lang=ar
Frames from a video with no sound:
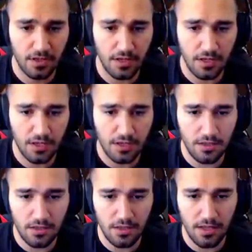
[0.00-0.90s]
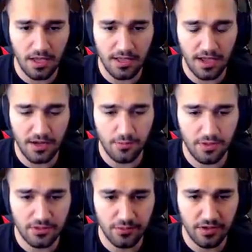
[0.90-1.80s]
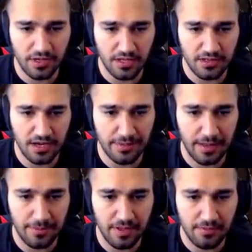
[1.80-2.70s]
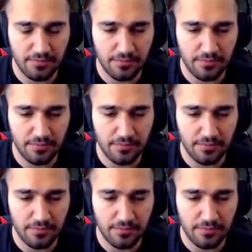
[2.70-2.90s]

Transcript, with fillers: ايه يا حلوه دور حط طلع بالحمام